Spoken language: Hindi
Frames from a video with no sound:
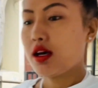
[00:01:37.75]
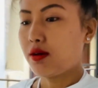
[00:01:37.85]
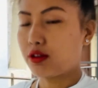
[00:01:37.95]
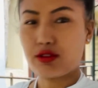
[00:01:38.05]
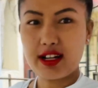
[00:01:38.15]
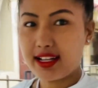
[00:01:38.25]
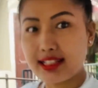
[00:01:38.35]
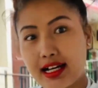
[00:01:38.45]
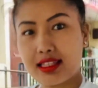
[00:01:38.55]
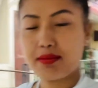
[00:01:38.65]
वो लोग थोड़ा लेट
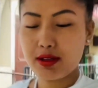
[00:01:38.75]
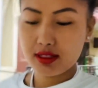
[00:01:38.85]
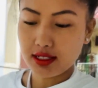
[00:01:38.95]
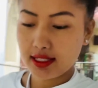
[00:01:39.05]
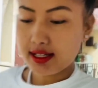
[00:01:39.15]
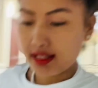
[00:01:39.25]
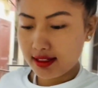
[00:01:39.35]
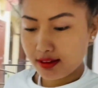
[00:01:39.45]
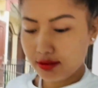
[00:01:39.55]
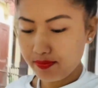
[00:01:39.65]
खाते हैं मैं जल्दी खा
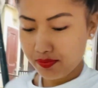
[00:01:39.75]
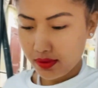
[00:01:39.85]
लेती हूँ